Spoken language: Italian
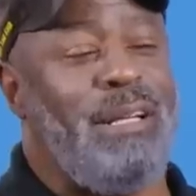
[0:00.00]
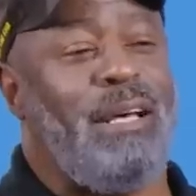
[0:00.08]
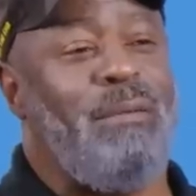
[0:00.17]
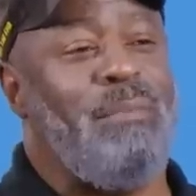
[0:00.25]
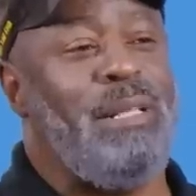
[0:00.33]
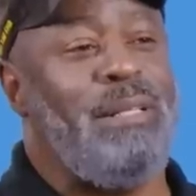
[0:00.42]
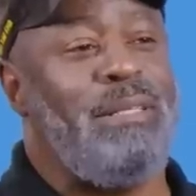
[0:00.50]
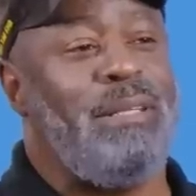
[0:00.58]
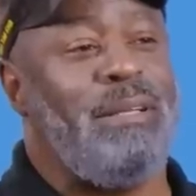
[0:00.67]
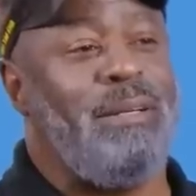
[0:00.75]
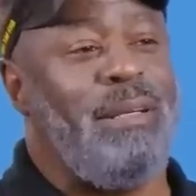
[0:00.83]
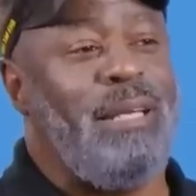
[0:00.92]
della nostra
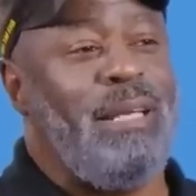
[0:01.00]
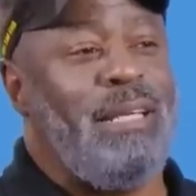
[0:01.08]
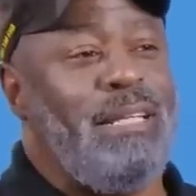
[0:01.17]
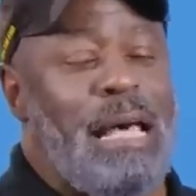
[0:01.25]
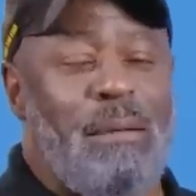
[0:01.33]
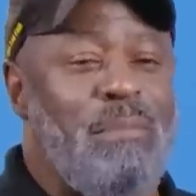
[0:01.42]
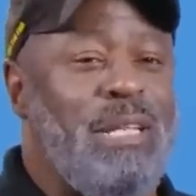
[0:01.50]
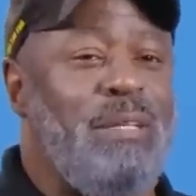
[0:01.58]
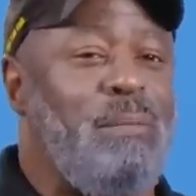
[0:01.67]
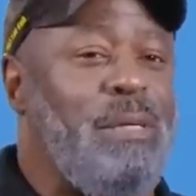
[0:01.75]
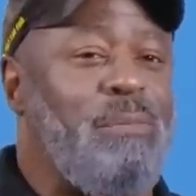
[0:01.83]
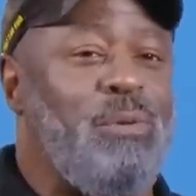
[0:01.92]
storia militare,
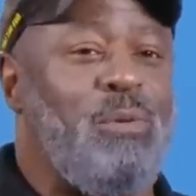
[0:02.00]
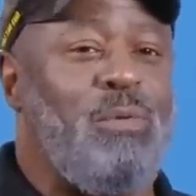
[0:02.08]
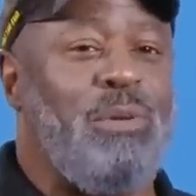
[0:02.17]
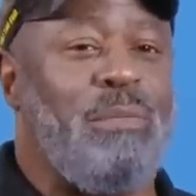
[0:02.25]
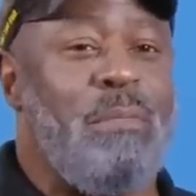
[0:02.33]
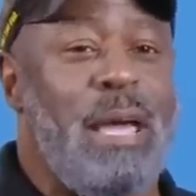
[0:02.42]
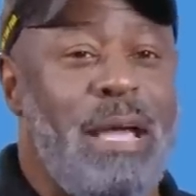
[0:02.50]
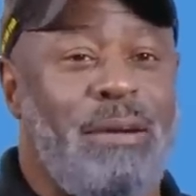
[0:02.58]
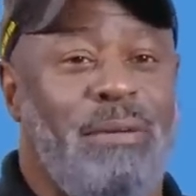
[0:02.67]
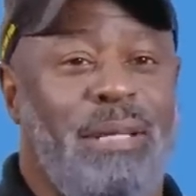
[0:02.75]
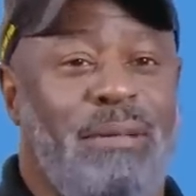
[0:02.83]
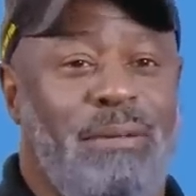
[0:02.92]
erano poche le
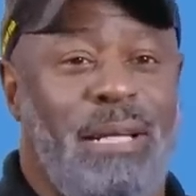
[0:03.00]
persone già